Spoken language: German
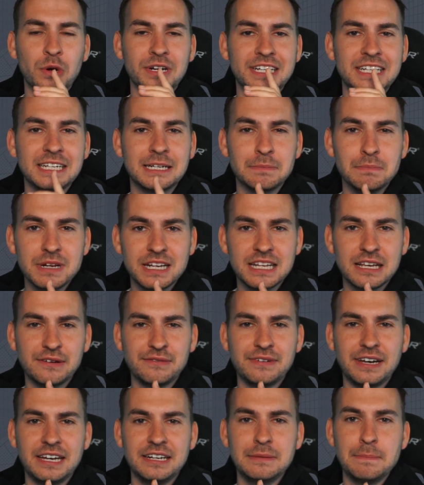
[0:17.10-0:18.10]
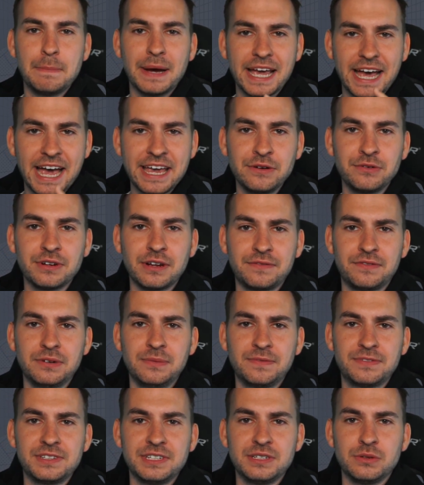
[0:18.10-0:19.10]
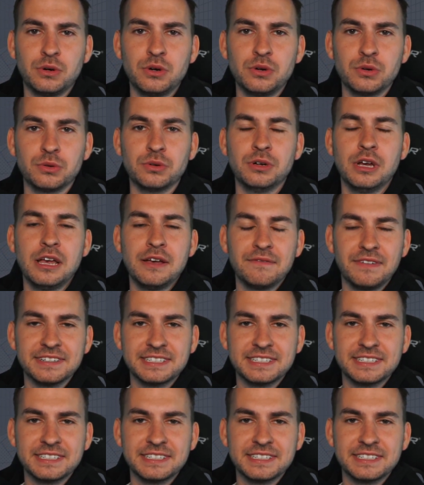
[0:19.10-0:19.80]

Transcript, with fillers: und liegt mittlerweile bei 150 Euro,